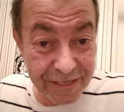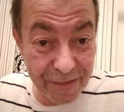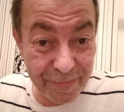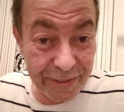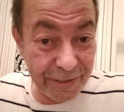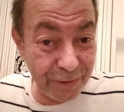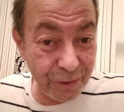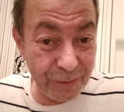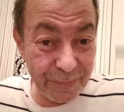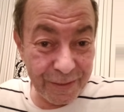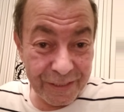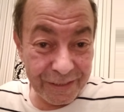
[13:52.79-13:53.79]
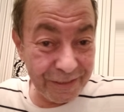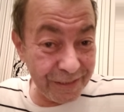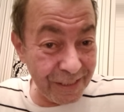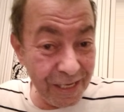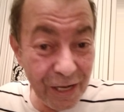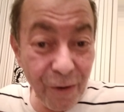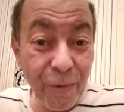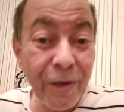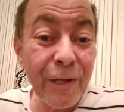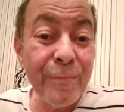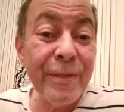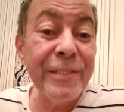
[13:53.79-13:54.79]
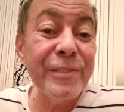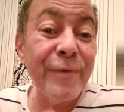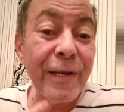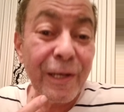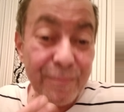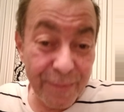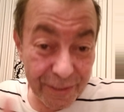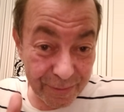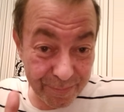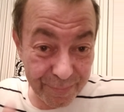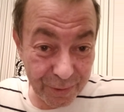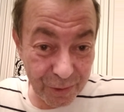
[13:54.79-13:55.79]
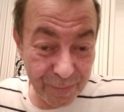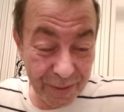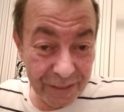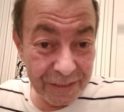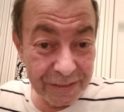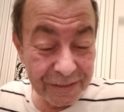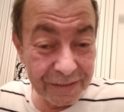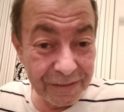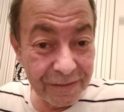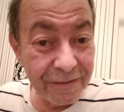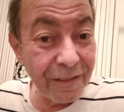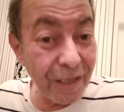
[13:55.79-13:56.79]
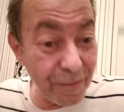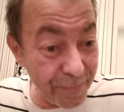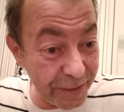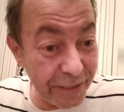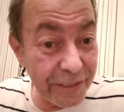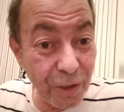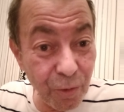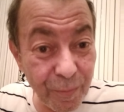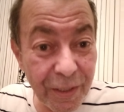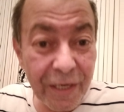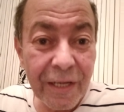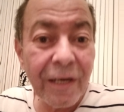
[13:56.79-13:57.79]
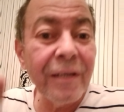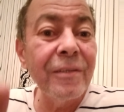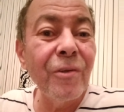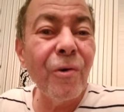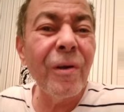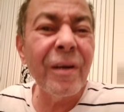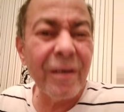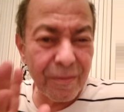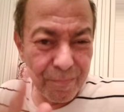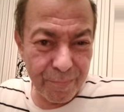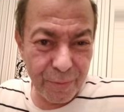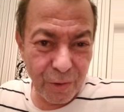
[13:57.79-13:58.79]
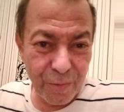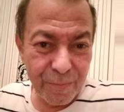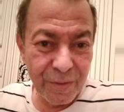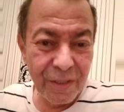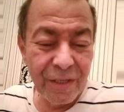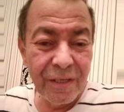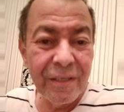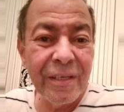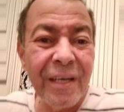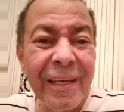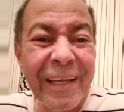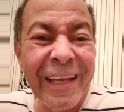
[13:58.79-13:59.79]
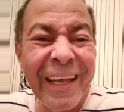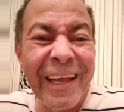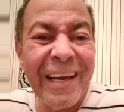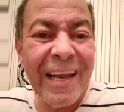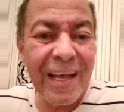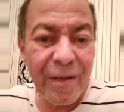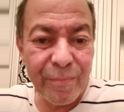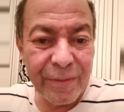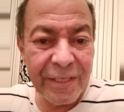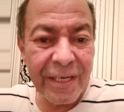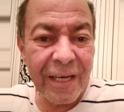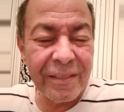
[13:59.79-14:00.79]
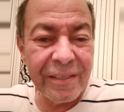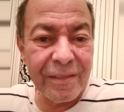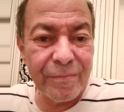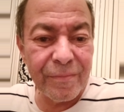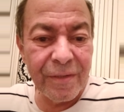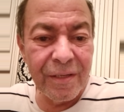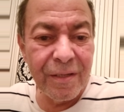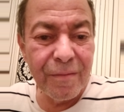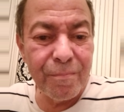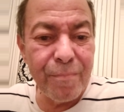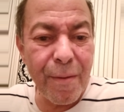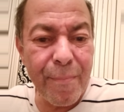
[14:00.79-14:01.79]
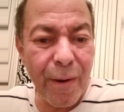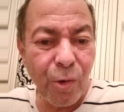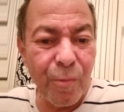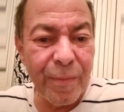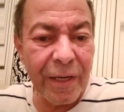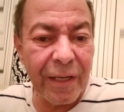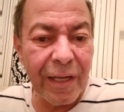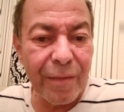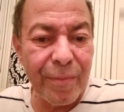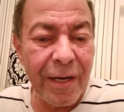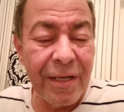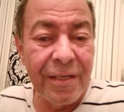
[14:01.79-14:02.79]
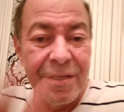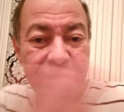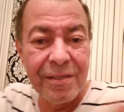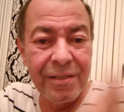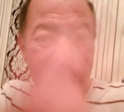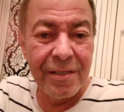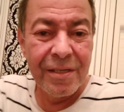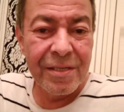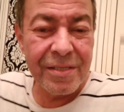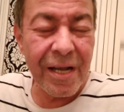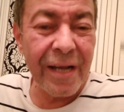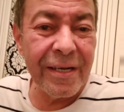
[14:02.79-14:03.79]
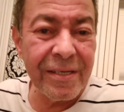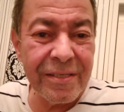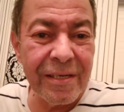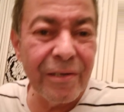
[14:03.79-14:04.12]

تابعينكم والله ما نتفارق مع ربكم آه، من هنا ومن اللي غندخل ربكم يا الكلاب اللي باباكم الكلبه تحياتي